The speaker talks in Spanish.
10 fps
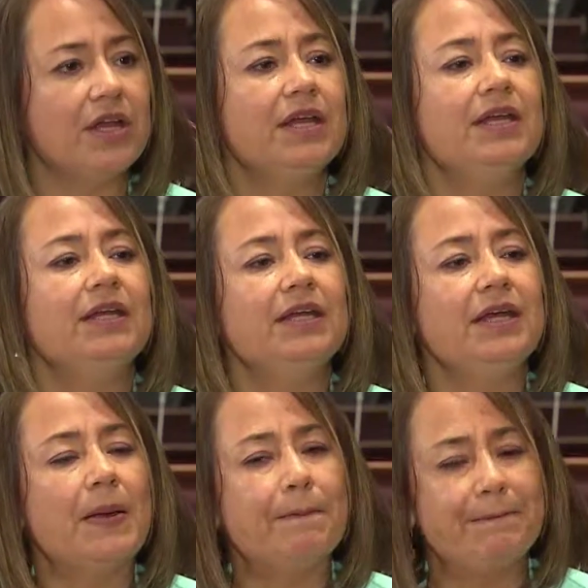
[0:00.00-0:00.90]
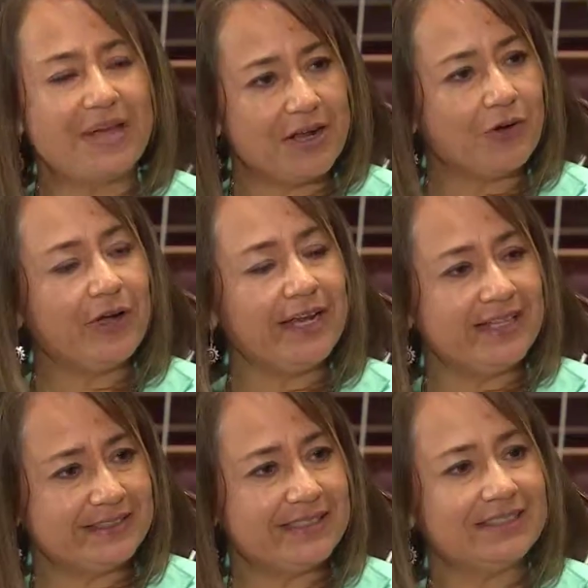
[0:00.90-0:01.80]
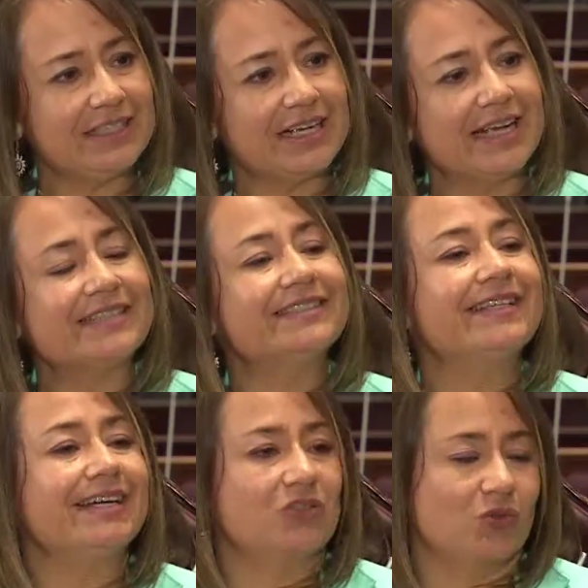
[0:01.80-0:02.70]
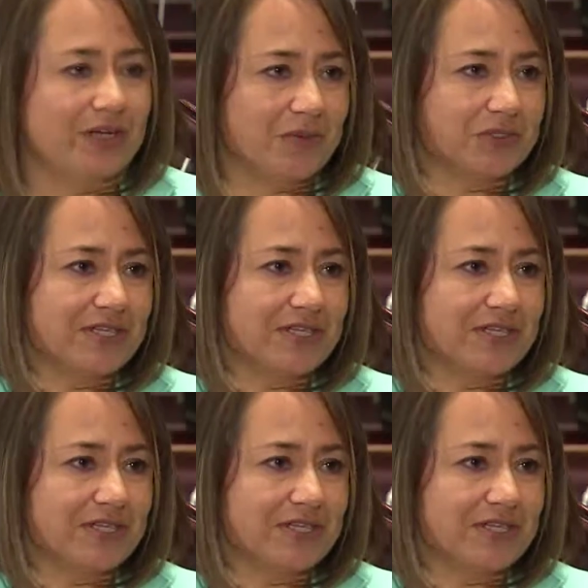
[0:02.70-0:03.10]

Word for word: ustedes quieren hacer un ejercicio similar este de la Ley de Educación exacto, Intercultural. Queremos